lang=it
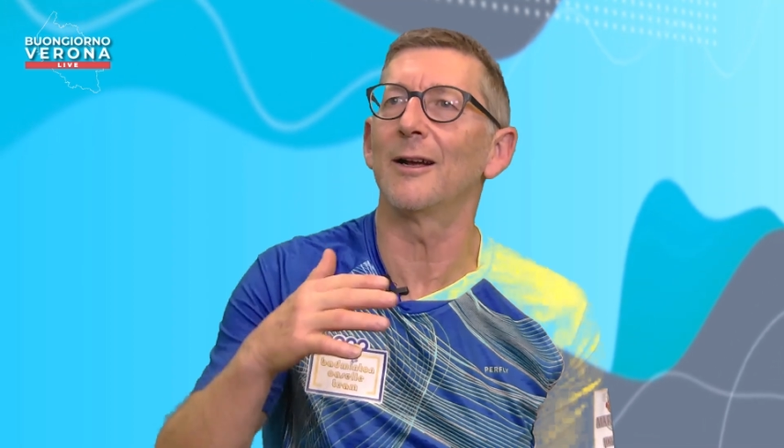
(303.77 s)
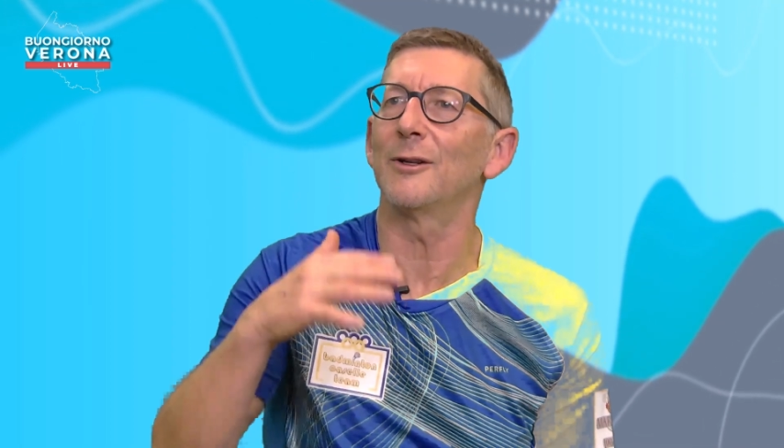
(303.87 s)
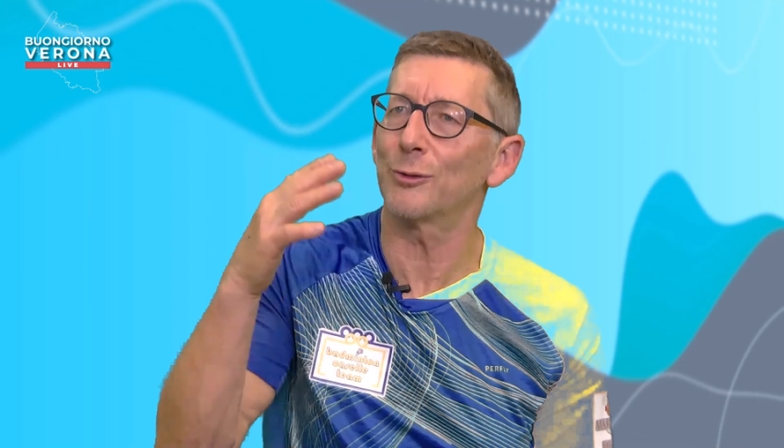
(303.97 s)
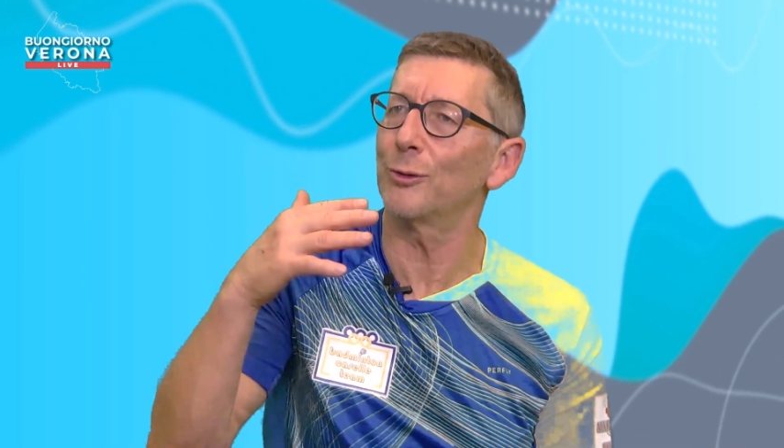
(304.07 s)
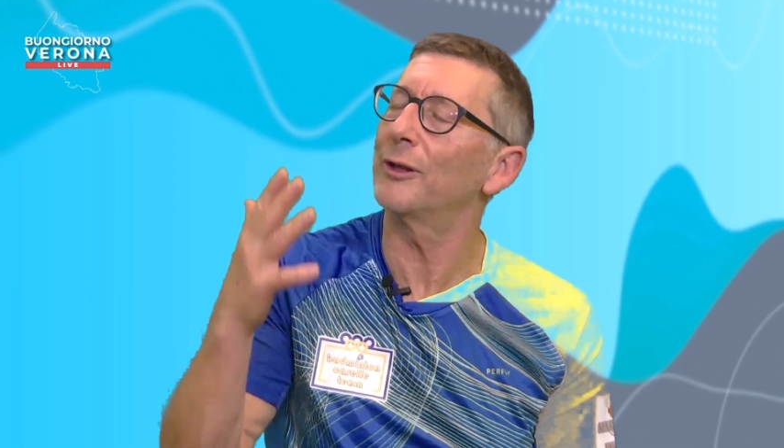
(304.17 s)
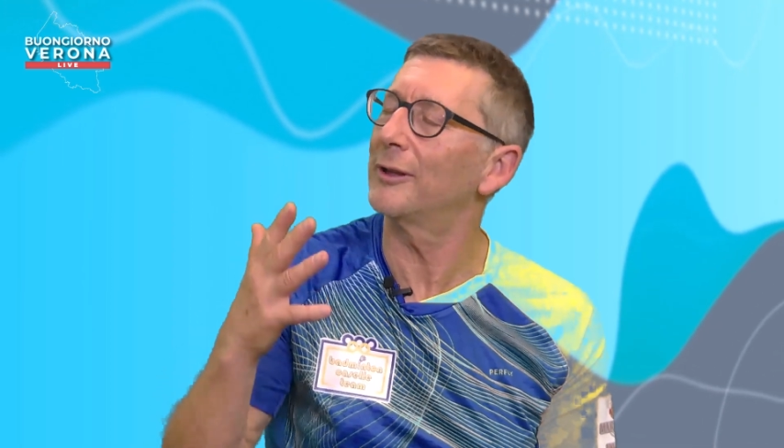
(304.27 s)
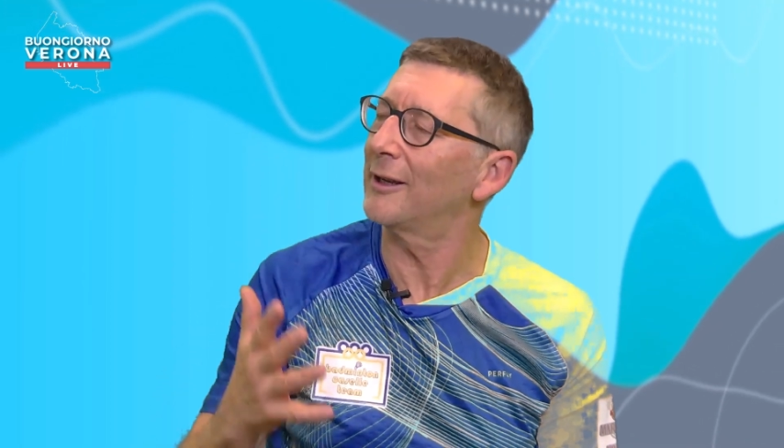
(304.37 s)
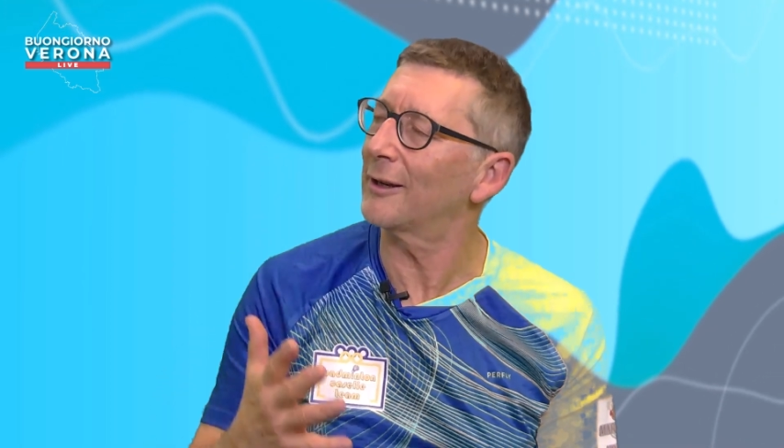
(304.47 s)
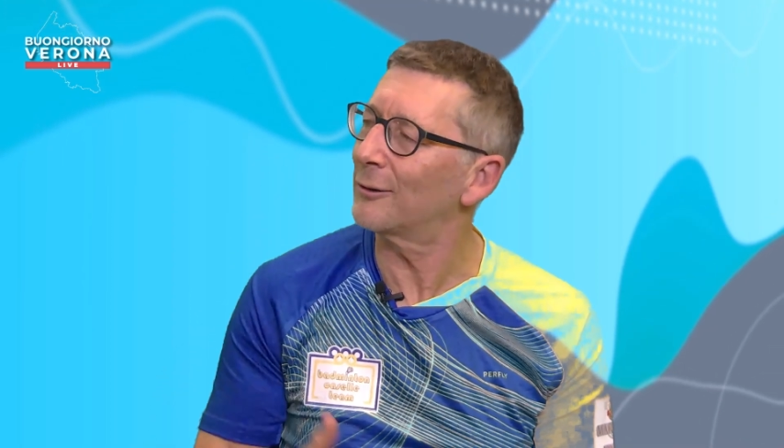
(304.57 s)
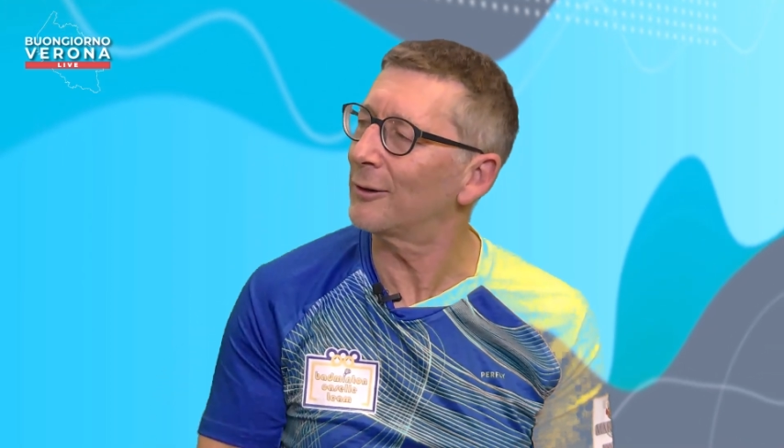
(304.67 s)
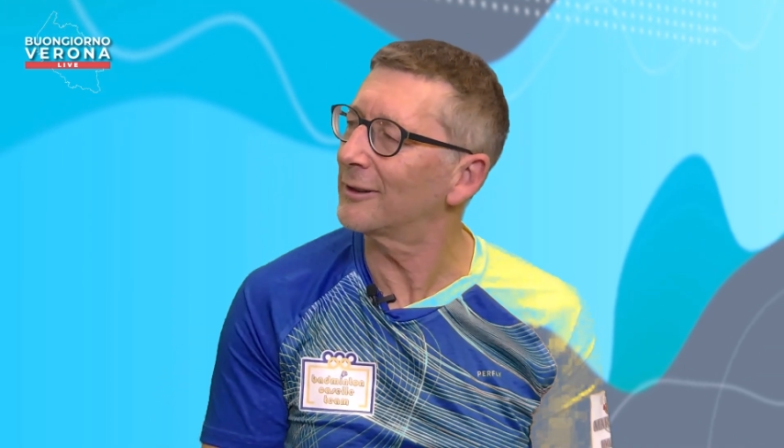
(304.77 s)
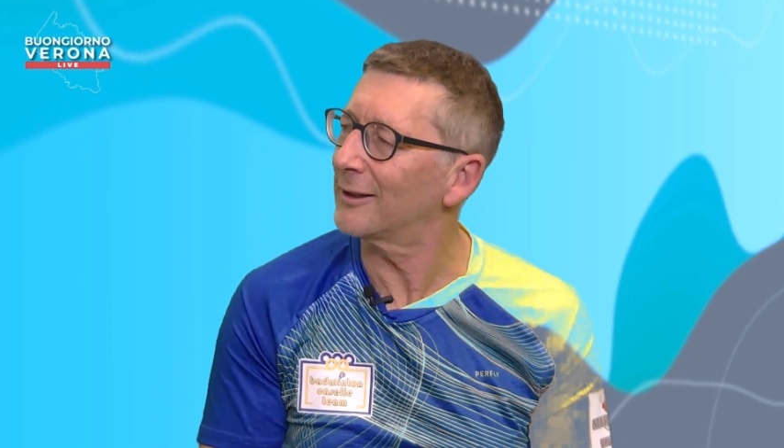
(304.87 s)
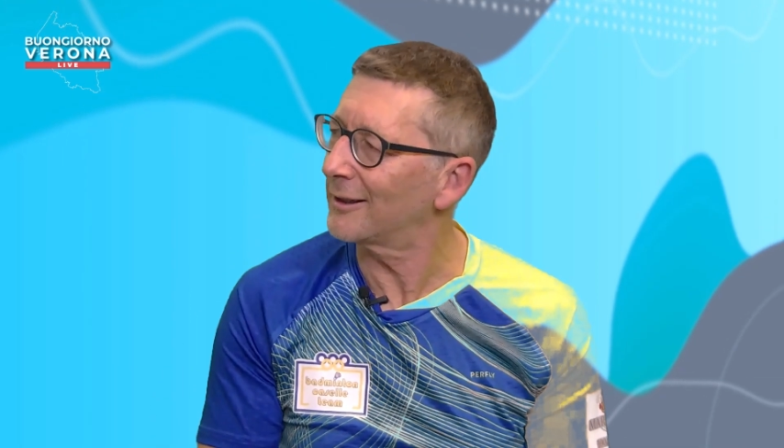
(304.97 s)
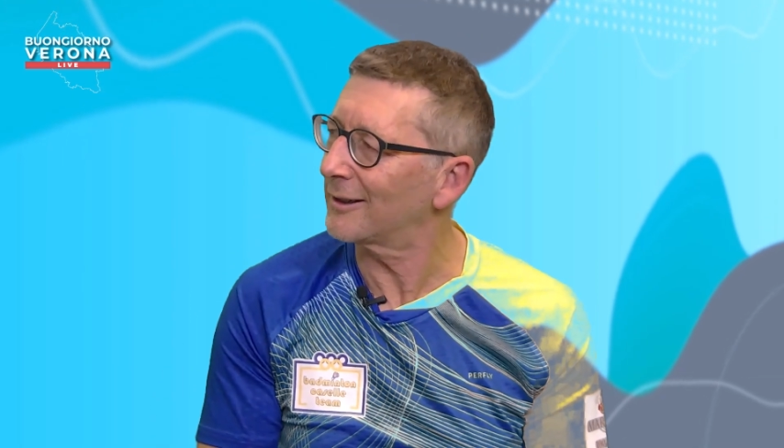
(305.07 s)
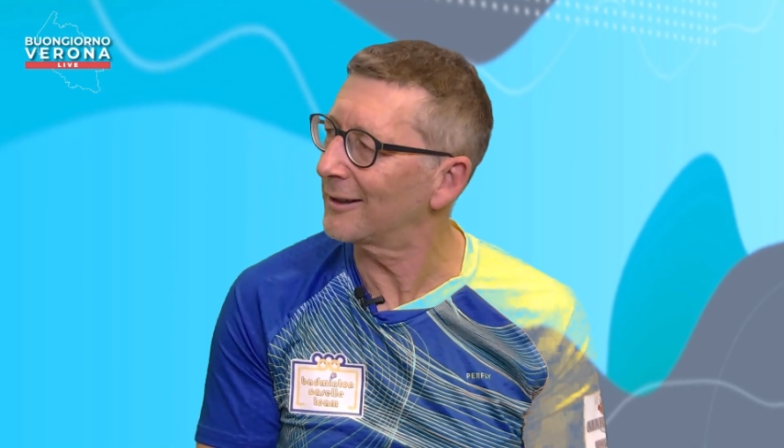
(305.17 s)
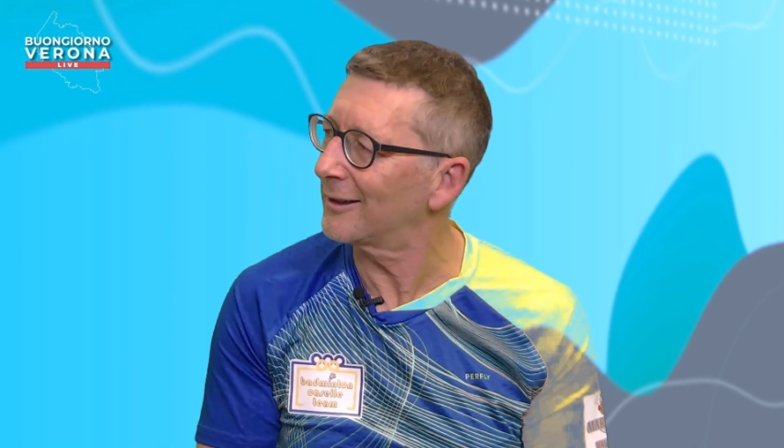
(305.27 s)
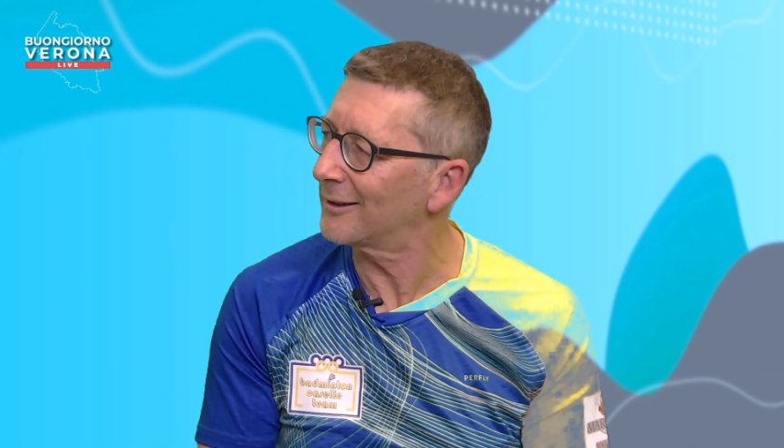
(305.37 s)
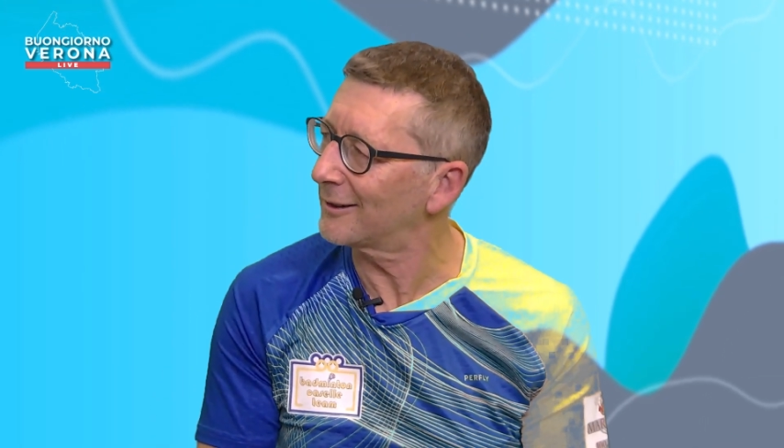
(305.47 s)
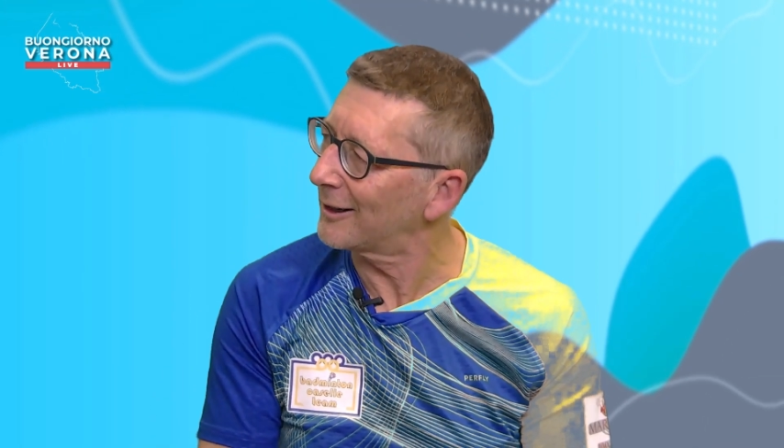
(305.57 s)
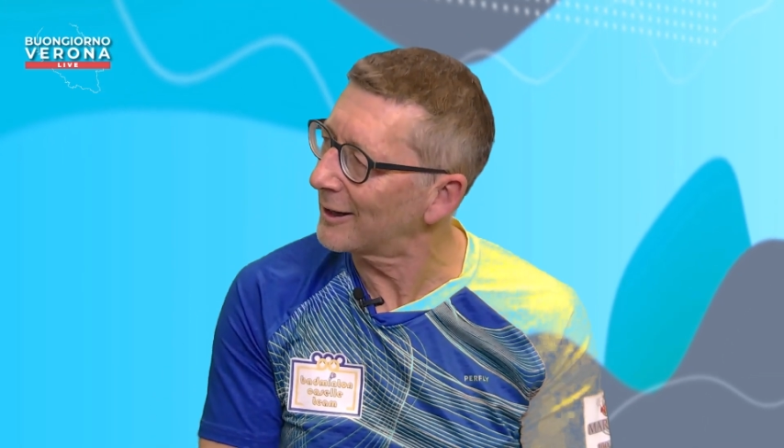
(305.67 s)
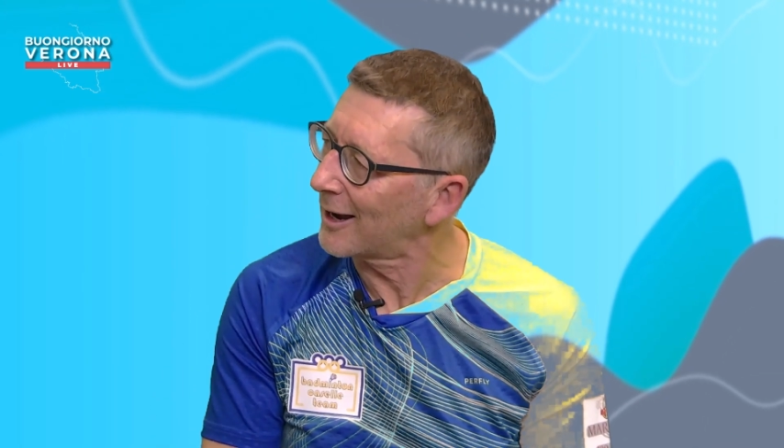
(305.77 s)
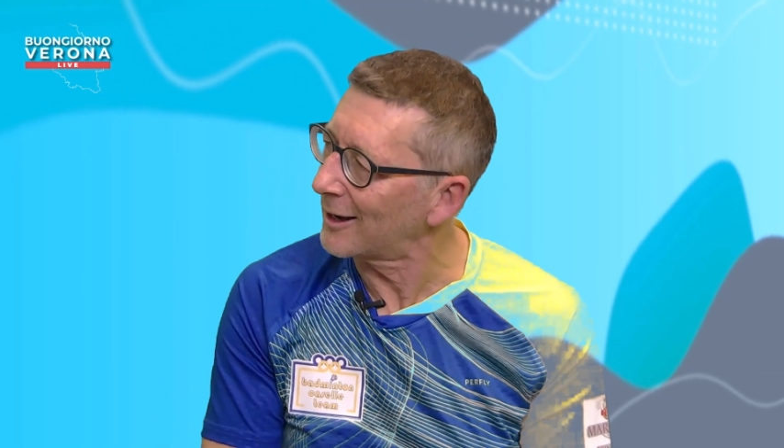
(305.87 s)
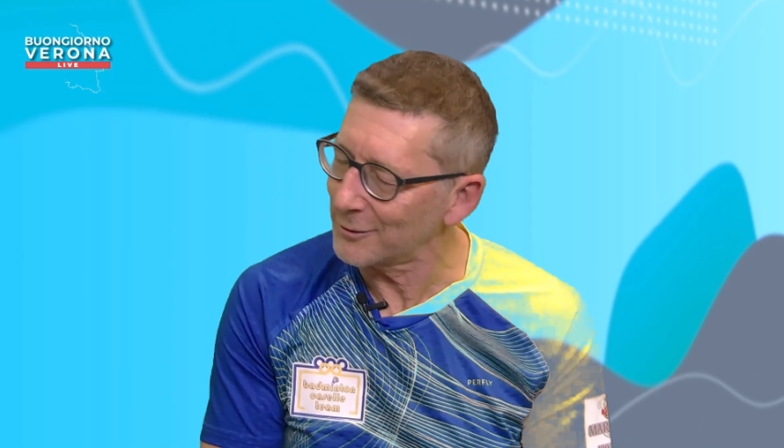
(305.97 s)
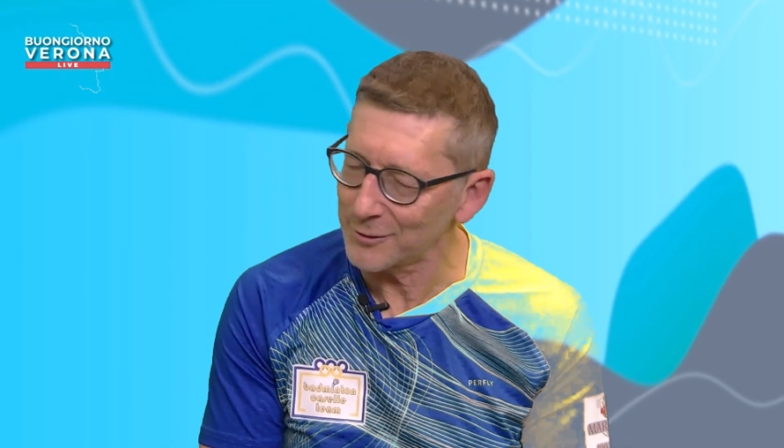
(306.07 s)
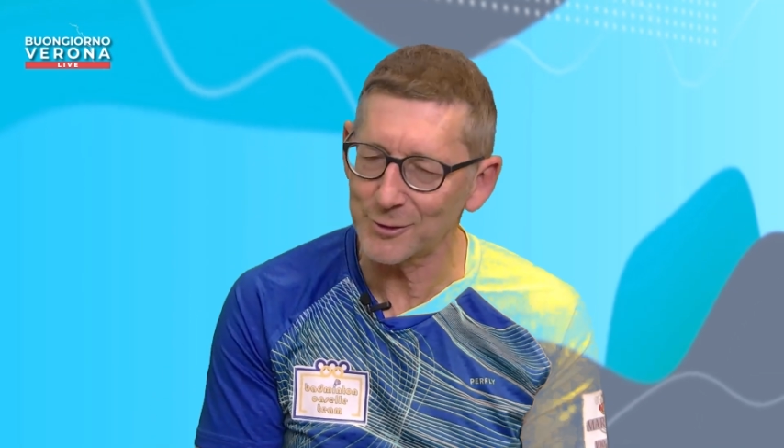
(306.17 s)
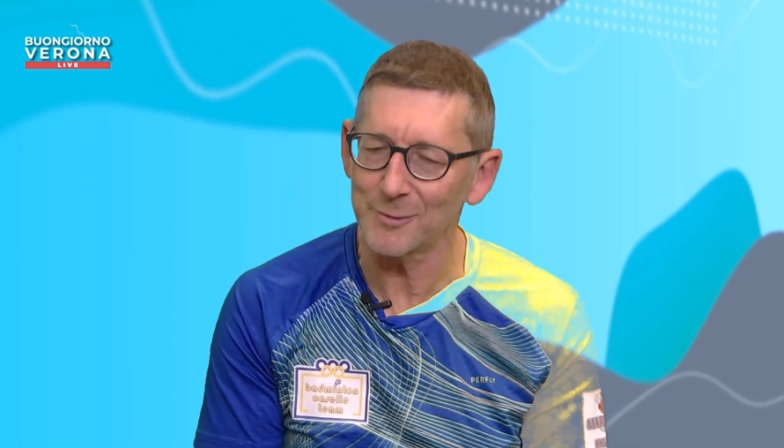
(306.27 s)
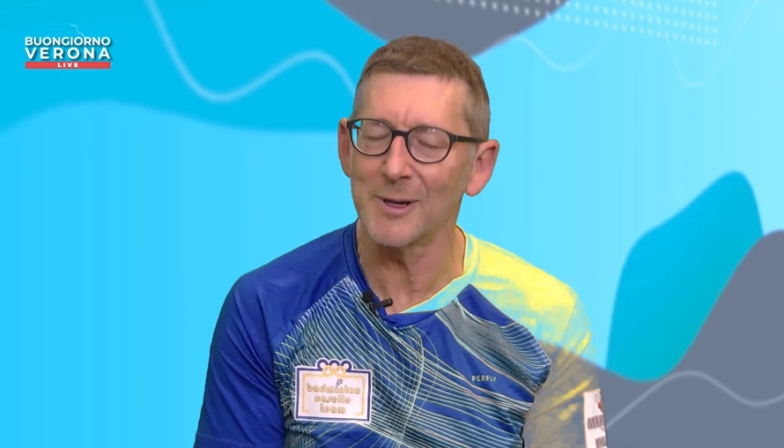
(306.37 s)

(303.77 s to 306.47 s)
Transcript: al solo a tenerlo a tenere, a tenere in alto. Insomma.